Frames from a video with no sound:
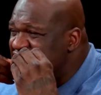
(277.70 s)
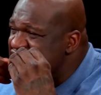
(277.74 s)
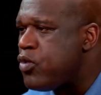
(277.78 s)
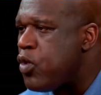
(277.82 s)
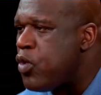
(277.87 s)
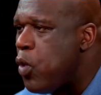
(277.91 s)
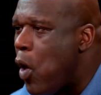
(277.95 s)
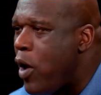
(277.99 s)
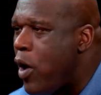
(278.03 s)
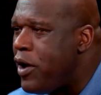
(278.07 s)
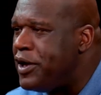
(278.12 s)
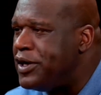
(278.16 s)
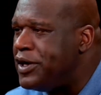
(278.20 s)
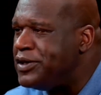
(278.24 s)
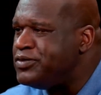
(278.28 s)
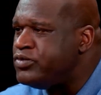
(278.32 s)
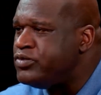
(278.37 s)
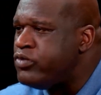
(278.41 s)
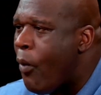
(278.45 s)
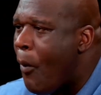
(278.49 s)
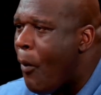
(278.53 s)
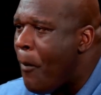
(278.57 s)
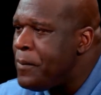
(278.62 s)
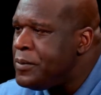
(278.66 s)

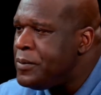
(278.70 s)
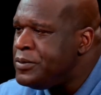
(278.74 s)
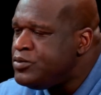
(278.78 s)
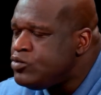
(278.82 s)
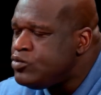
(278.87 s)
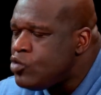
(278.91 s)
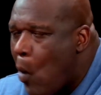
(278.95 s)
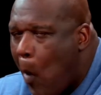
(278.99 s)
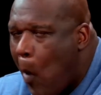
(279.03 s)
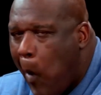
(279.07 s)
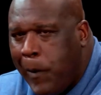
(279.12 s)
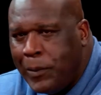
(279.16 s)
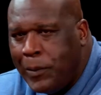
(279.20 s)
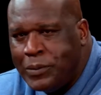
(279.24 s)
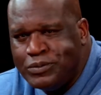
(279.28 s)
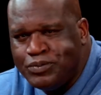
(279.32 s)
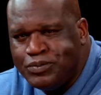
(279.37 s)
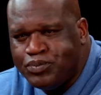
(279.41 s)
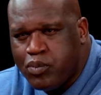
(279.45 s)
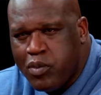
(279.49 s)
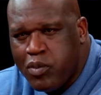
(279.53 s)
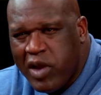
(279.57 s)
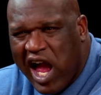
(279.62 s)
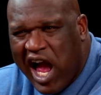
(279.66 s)
8,2 juta subscriber
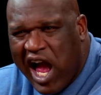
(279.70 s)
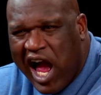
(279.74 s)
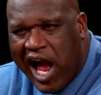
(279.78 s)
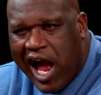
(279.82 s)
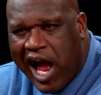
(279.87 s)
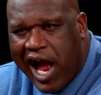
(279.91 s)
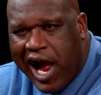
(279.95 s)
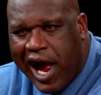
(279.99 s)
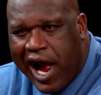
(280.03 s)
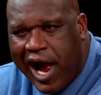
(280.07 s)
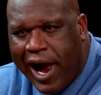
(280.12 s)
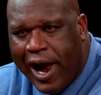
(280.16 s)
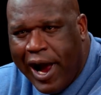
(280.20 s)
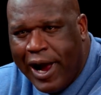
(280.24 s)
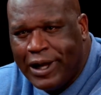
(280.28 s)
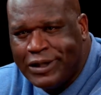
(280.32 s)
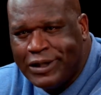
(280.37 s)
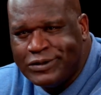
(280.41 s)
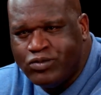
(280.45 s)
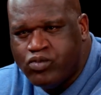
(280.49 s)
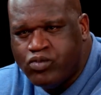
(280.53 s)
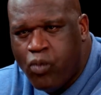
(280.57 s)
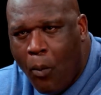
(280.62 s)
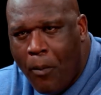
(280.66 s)
di kanal YouTube
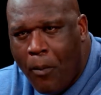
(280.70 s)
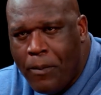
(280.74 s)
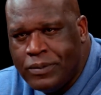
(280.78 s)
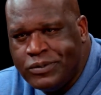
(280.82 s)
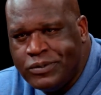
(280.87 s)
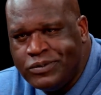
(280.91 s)
miliknya.